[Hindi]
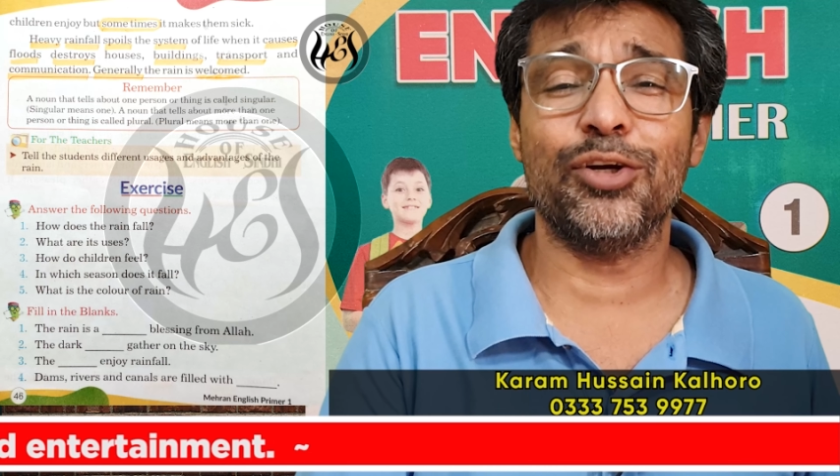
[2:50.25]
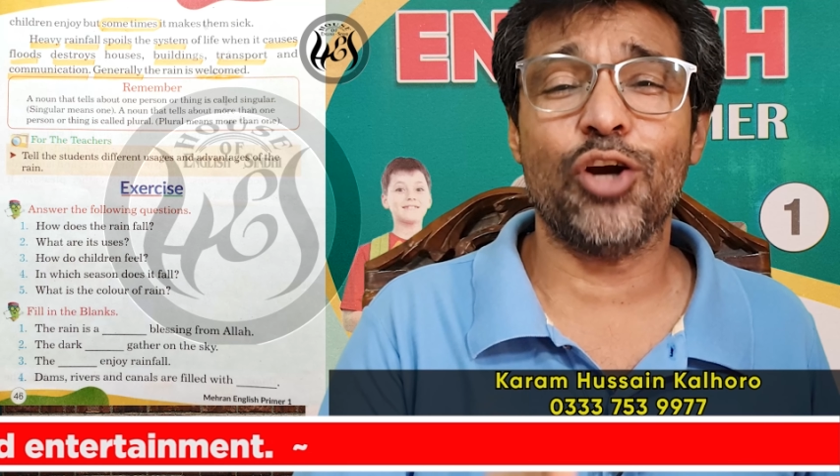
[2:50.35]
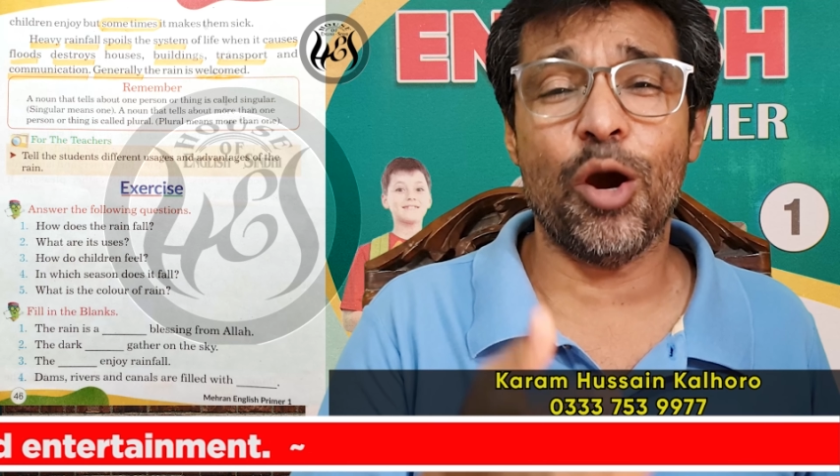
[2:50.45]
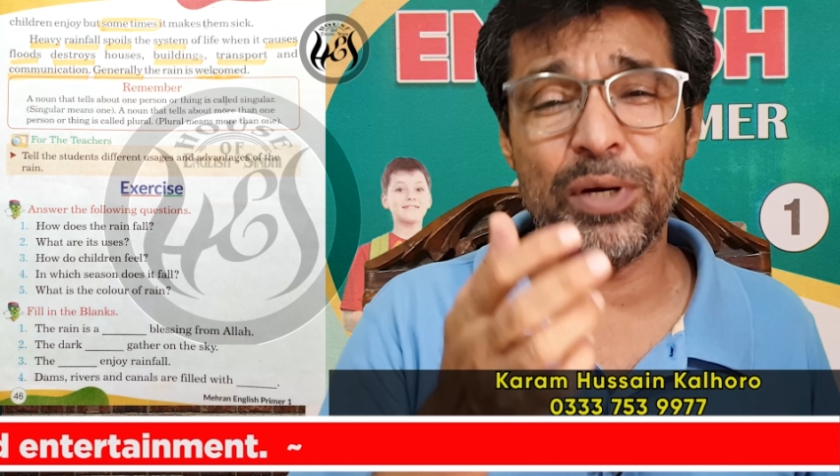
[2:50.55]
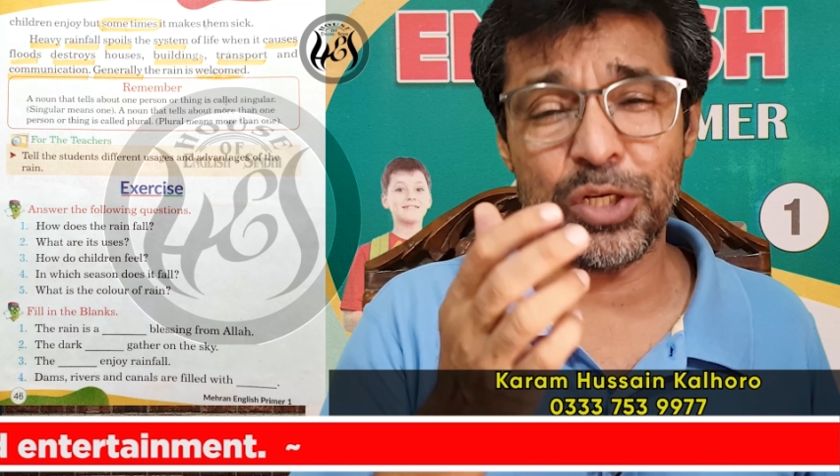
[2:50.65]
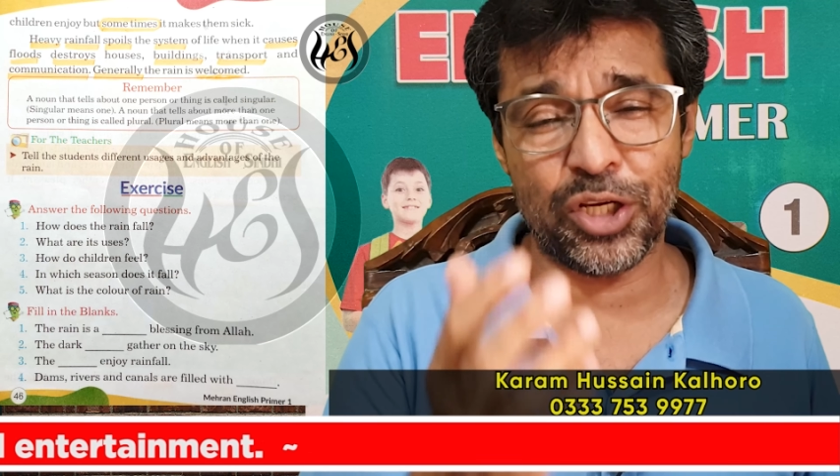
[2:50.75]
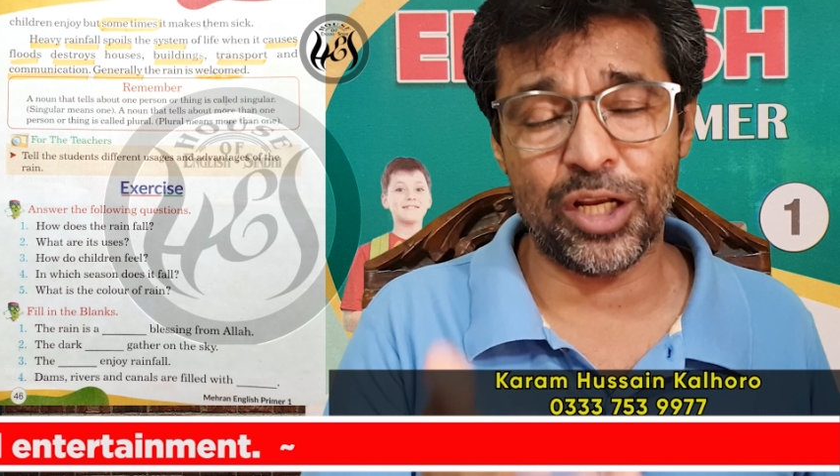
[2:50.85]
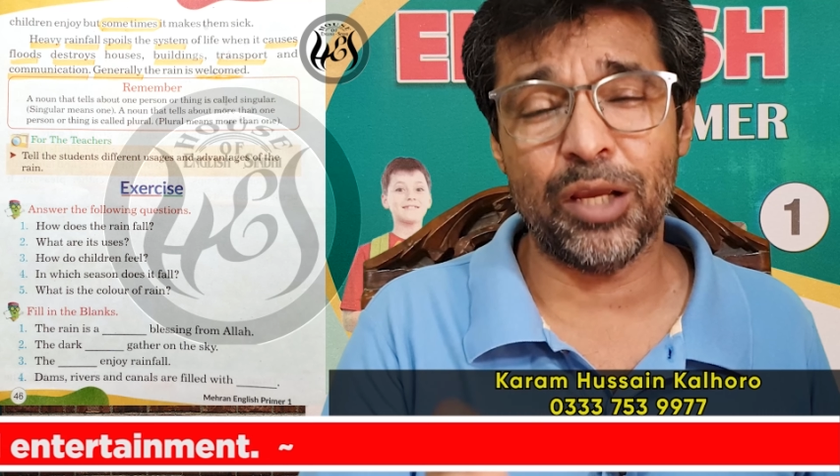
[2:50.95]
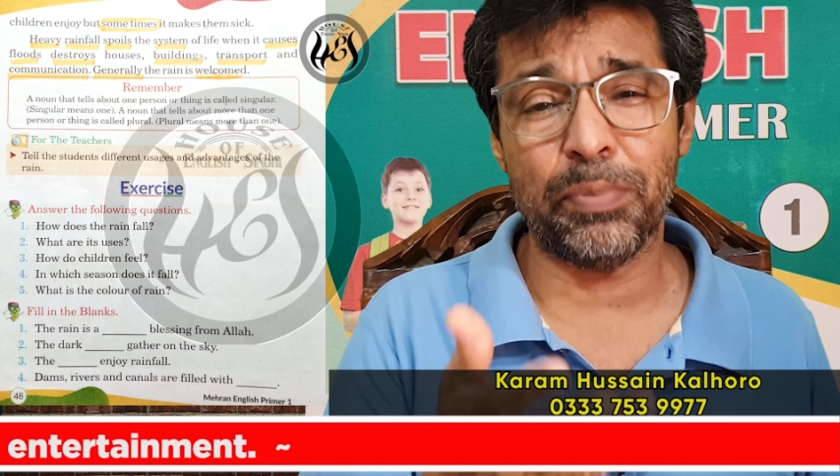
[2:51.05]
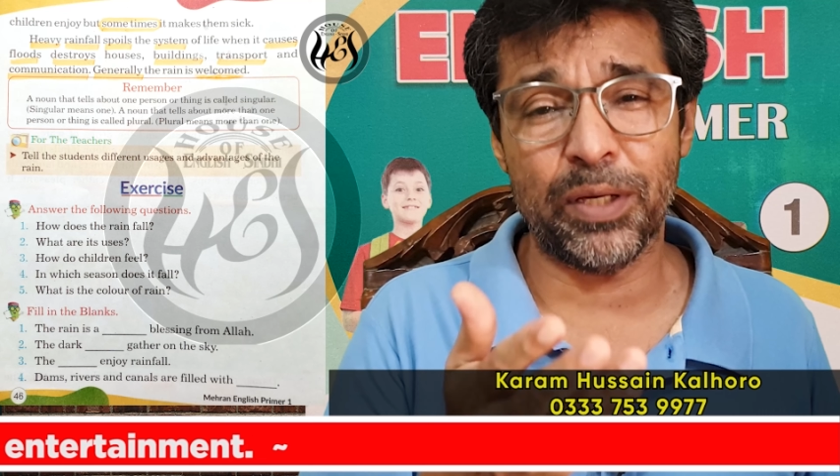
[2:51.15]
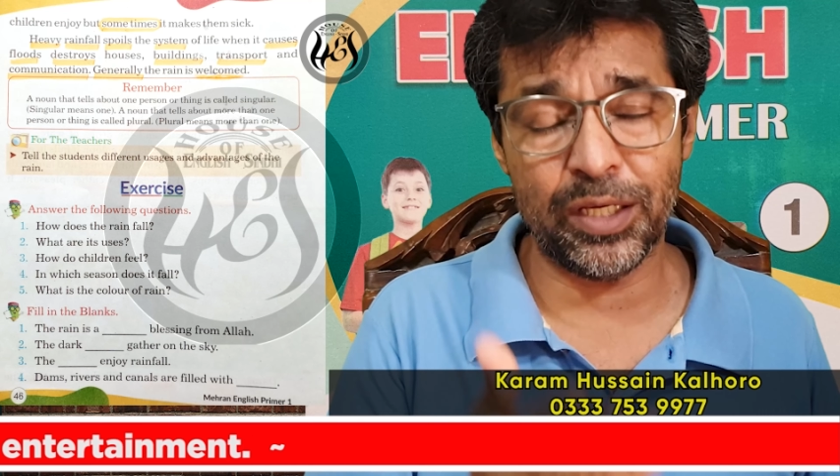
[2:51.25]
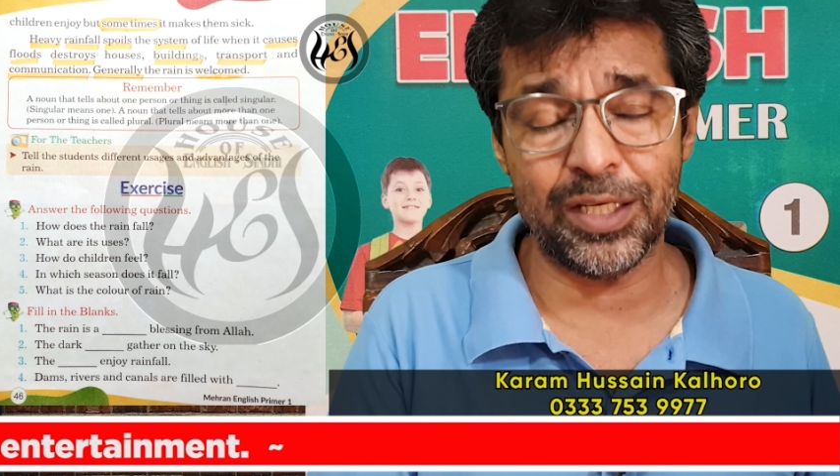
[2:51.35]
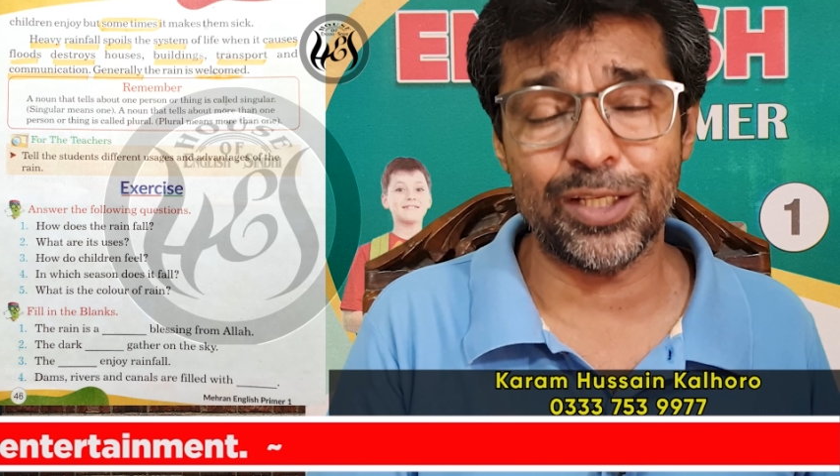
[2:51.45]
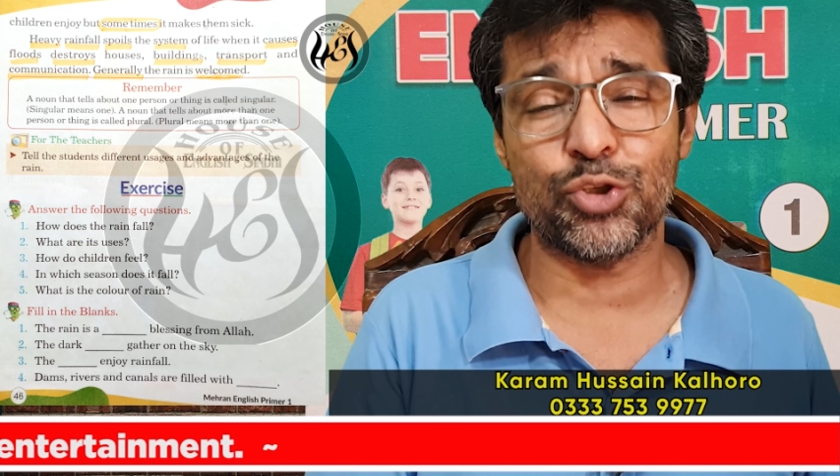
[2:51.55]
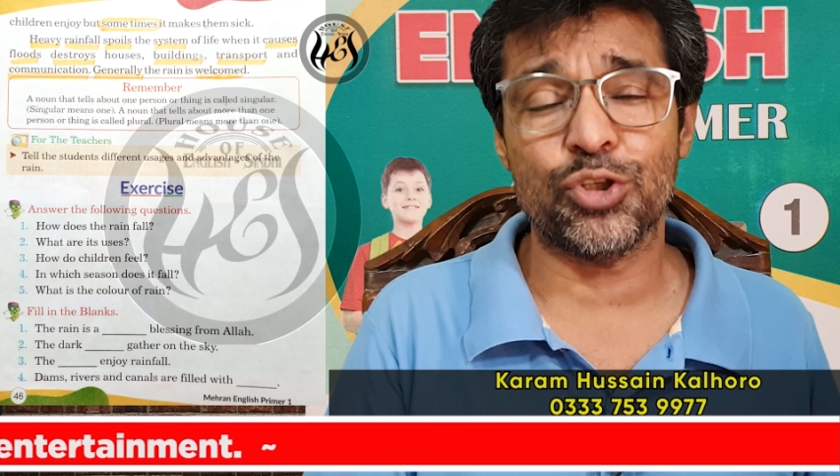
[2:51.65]
कमेंट्स करें
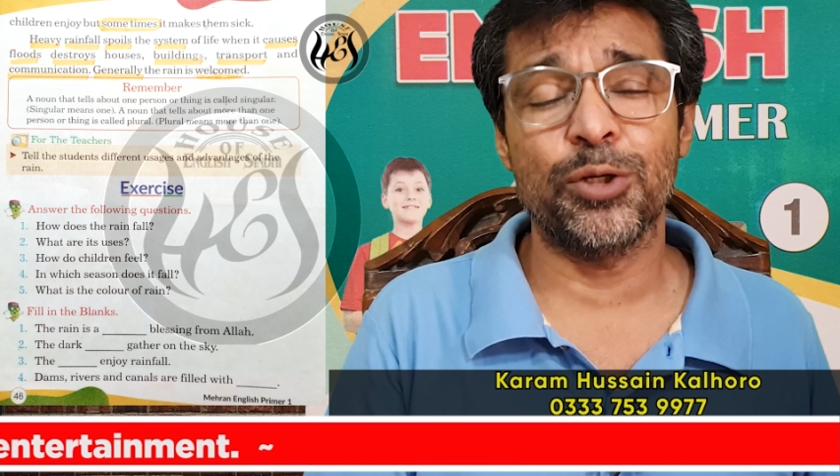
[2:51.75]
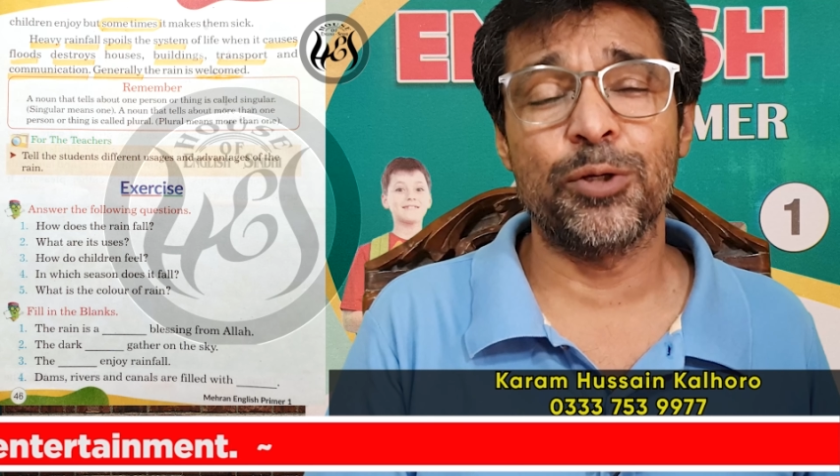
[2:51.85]
प्लीज़